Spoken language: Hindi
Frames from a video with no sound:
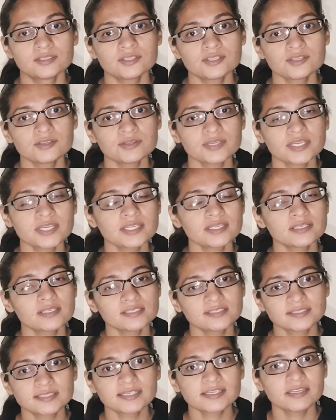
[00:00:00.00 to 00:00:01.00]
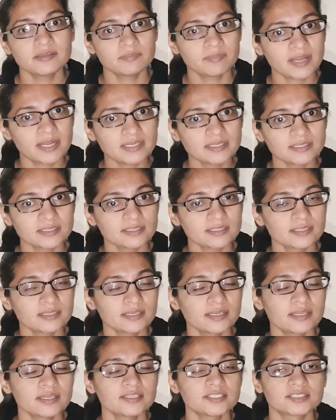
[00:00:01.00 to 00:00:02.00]
जो ये नर्स की डिमांड कर
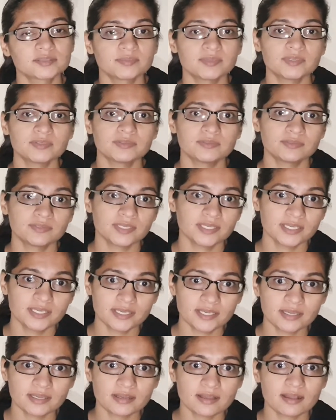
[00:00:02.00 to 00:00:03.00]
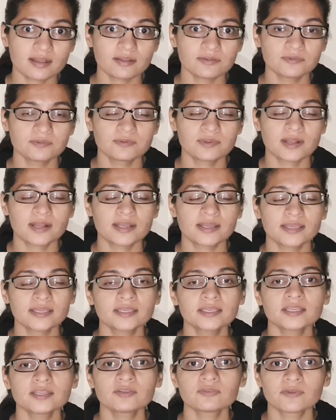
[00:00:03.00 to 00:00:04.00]
रहे इसमें उन्होंने ये कहा हुआ है
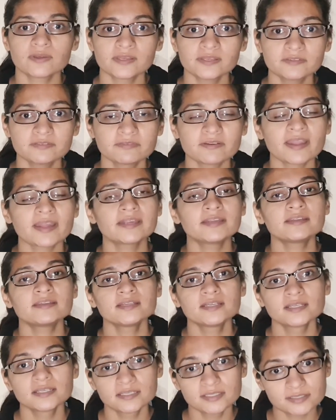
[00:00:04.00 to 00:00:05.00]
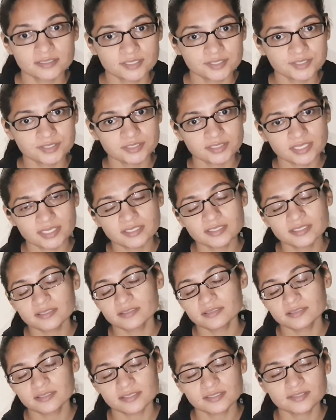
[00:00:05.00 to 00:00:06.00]
कि क्वालिफाइड रजिस्टर्ड
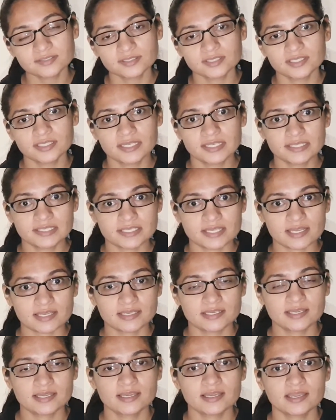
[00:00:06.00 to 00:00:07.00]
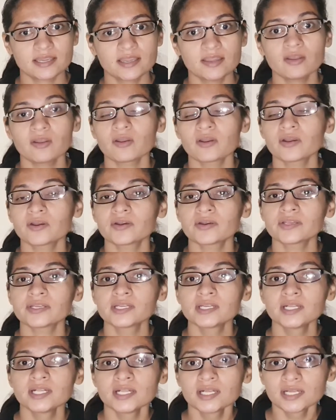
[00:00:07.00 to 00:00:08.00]
नर्स इन्हें चाहिए है और
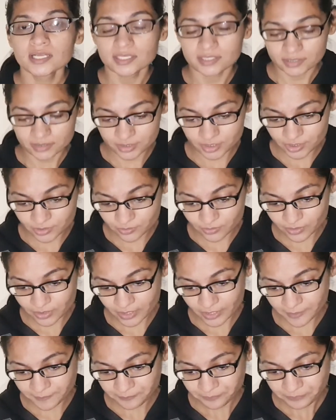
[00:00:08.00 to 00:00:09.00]
जिन्होंने